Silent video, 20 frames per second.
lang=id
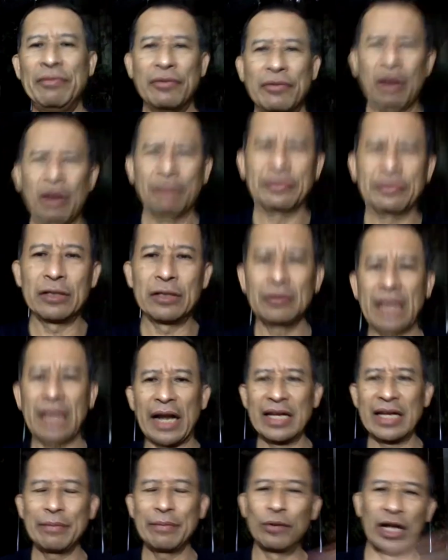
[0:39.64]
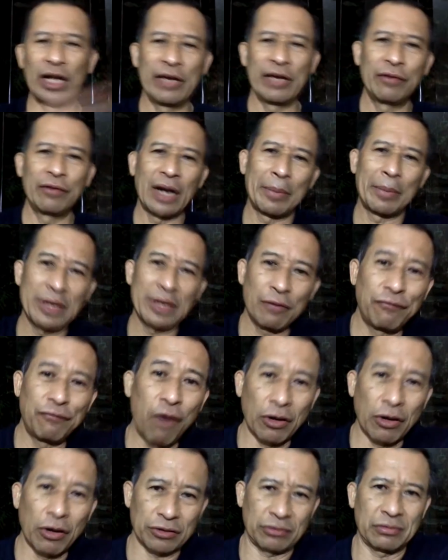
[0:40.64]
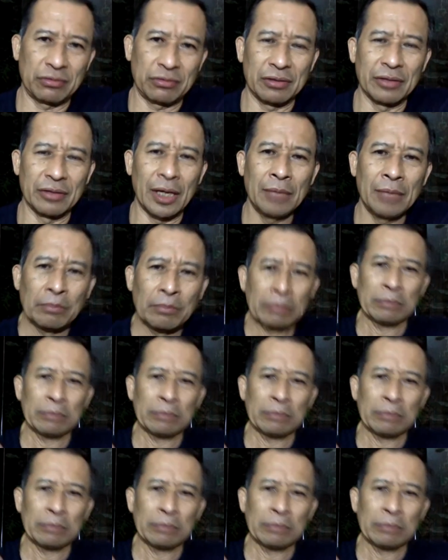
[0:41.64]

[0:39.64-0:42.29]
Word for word: Wim Hof itu tariknya boleh namanya force gitu ya.